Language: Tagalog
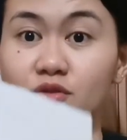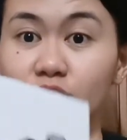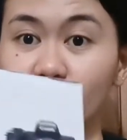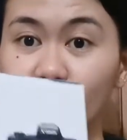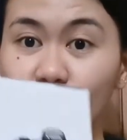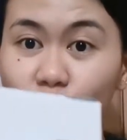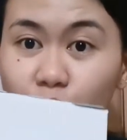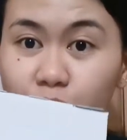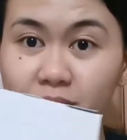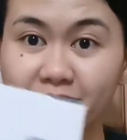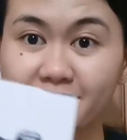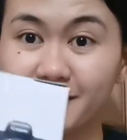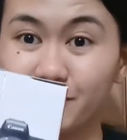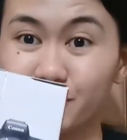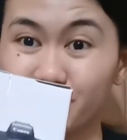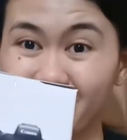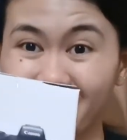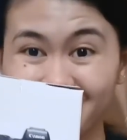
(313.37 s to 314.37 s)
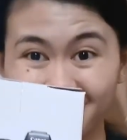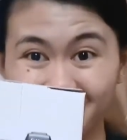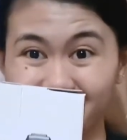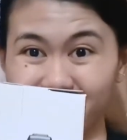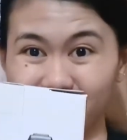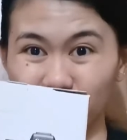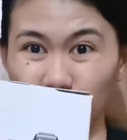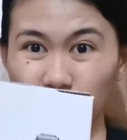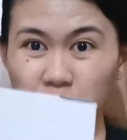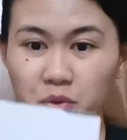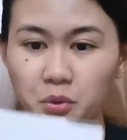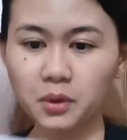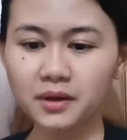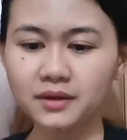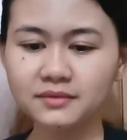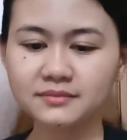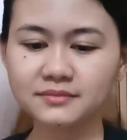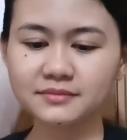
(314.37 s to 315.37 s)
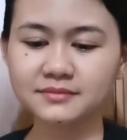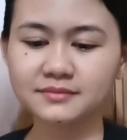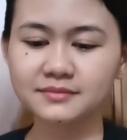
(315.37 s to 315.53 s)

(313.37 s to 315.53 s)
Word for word: So, i-open na po natin ito, no? Ah.